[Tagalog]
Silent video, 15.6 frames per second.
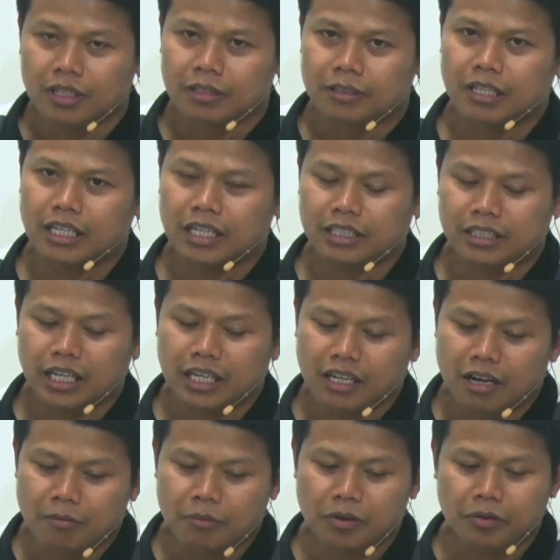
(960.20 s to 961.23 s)
na
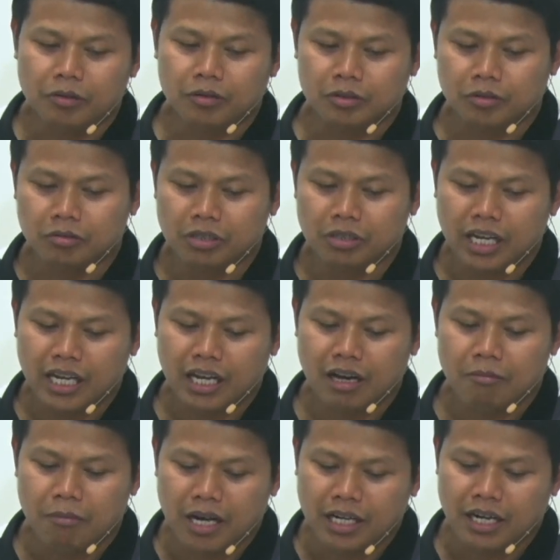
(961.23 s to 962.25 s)
tignan mo kung tunay kang
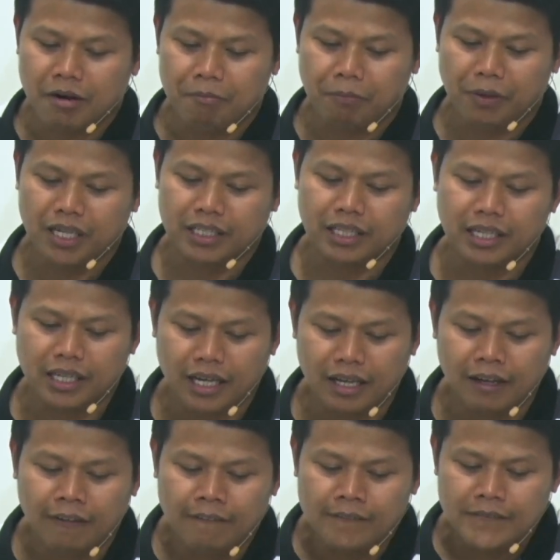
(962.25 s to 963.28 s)
mananampalataya,
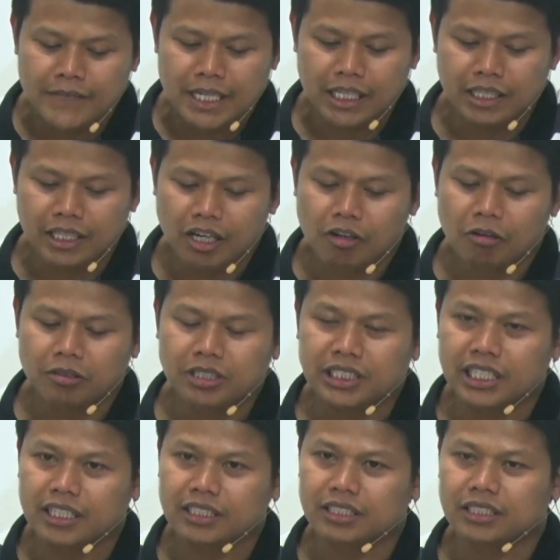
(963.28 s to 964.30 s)
hindi
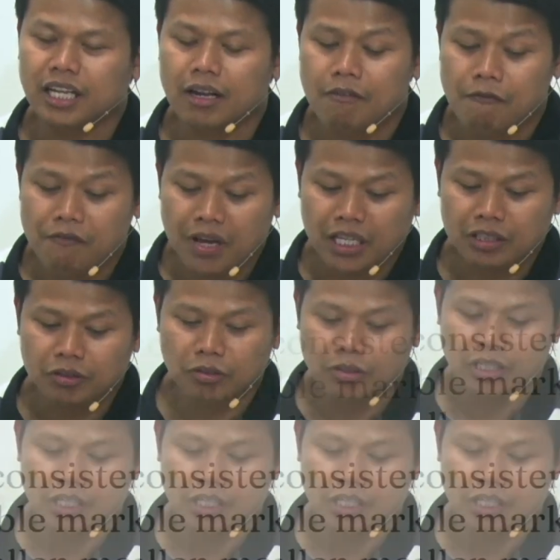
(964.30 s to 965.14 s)
consistent victory,